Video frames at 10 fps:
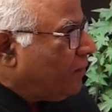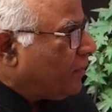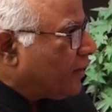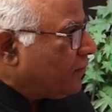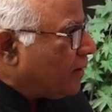
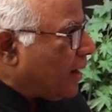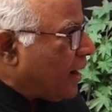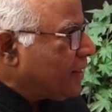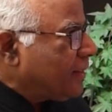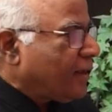మనం
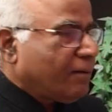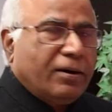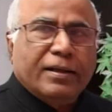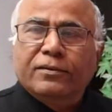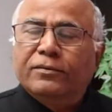
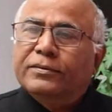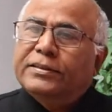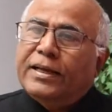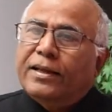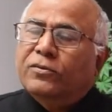ఆదిలాబాద్
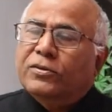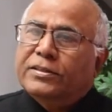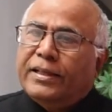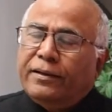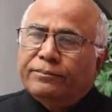విషయానికి
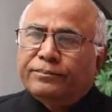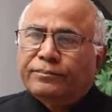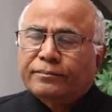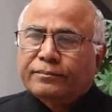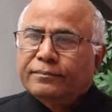వస్తే
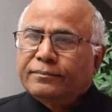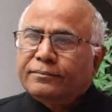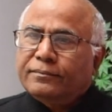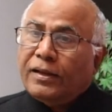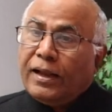
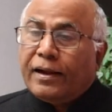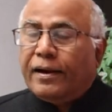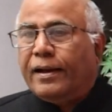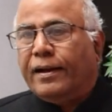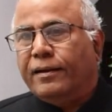అక్కడ